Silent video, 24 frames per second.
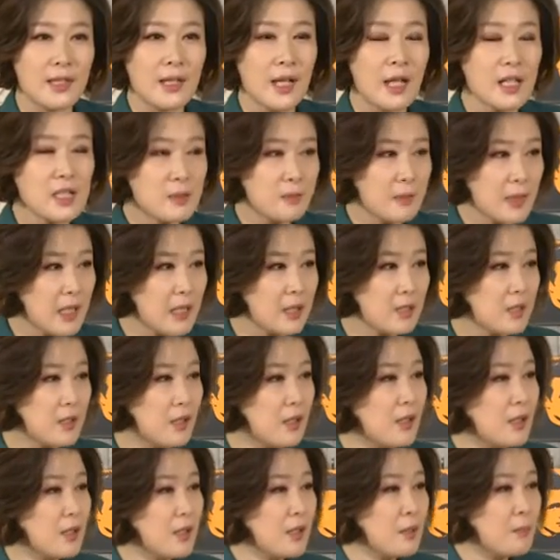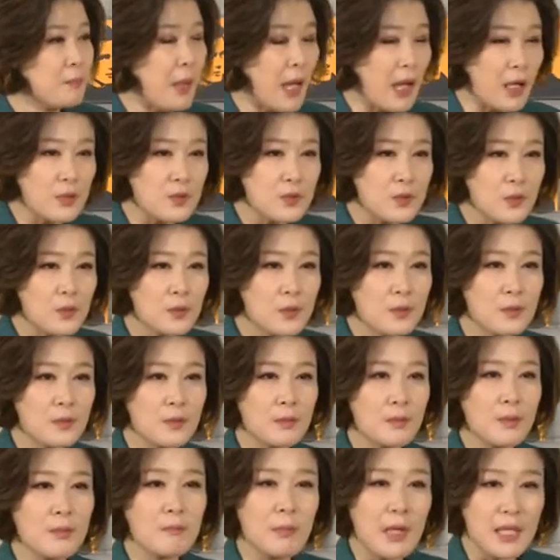하지만
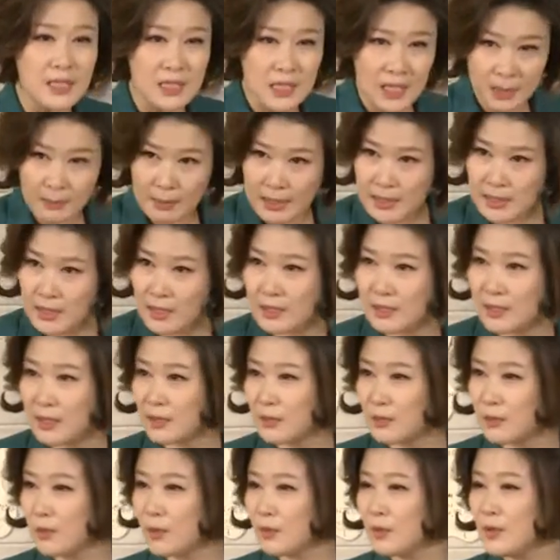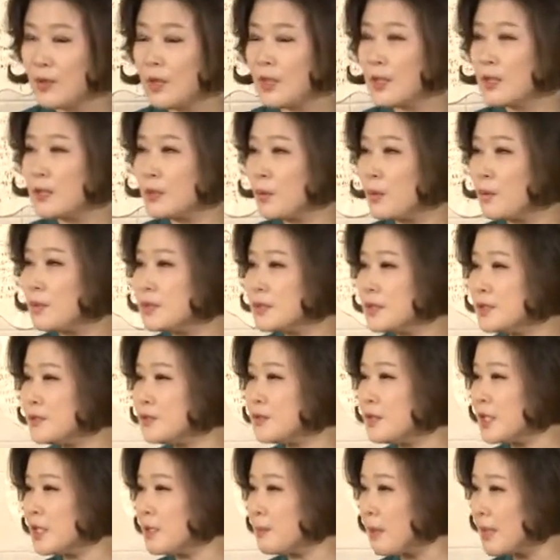방송 매체가 발달을 했고
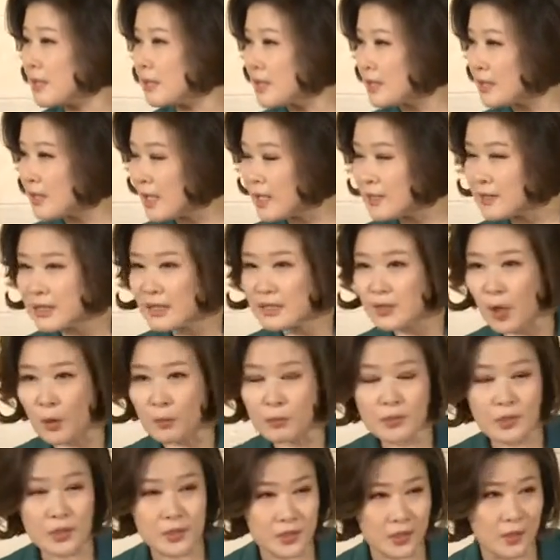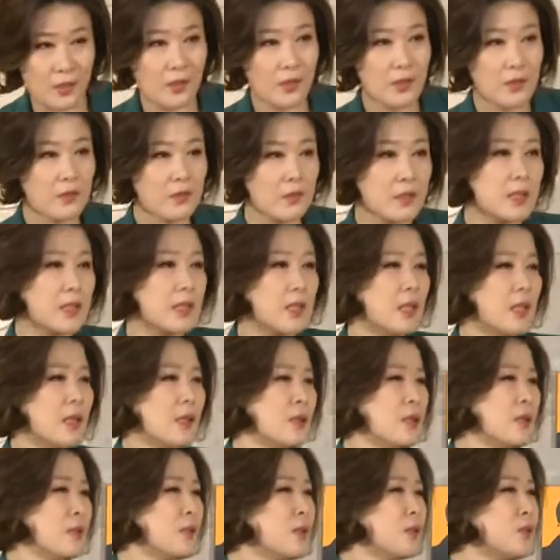통신수단이 발달을 한데 더불어서
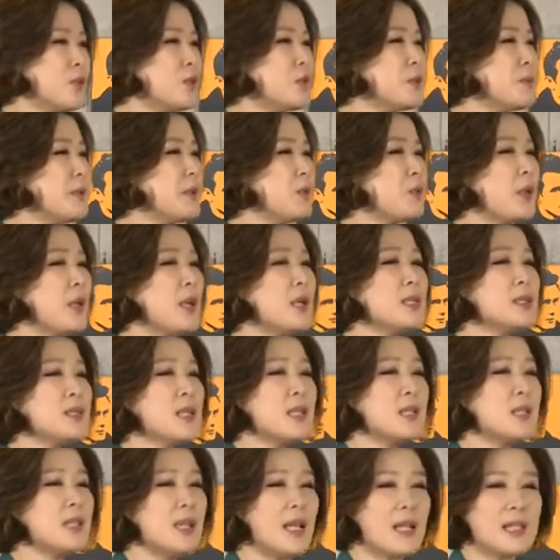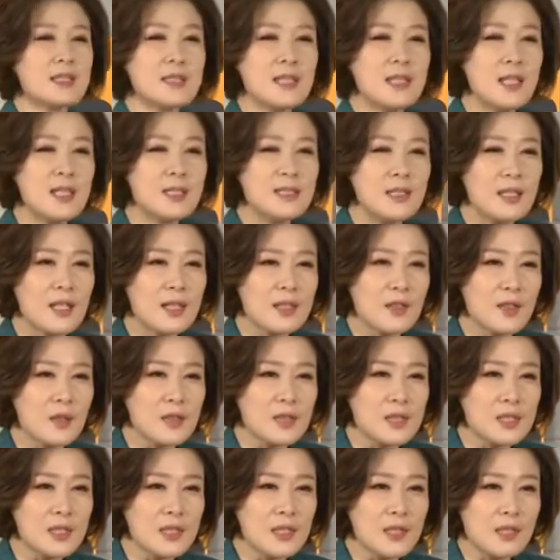요즘에는 굉장히 SNS라는
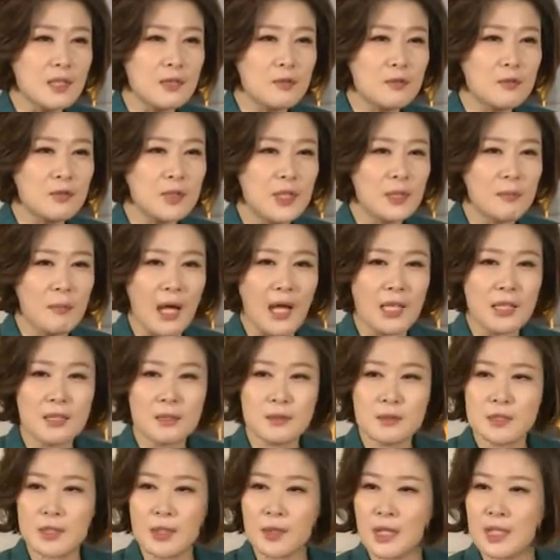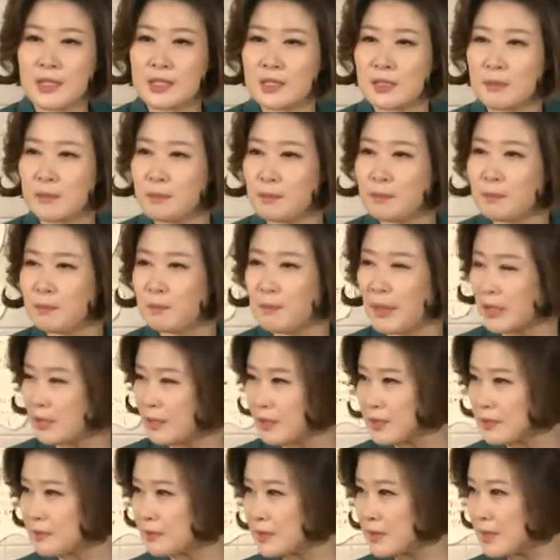것이 우리의 많은 생활들을
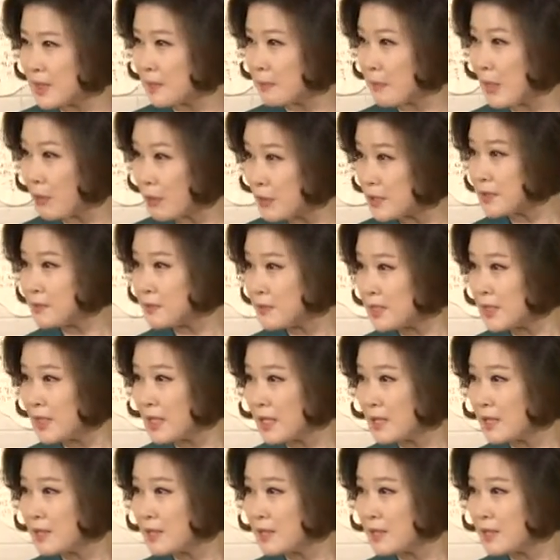바뀌었습니다. 바꿨습니다.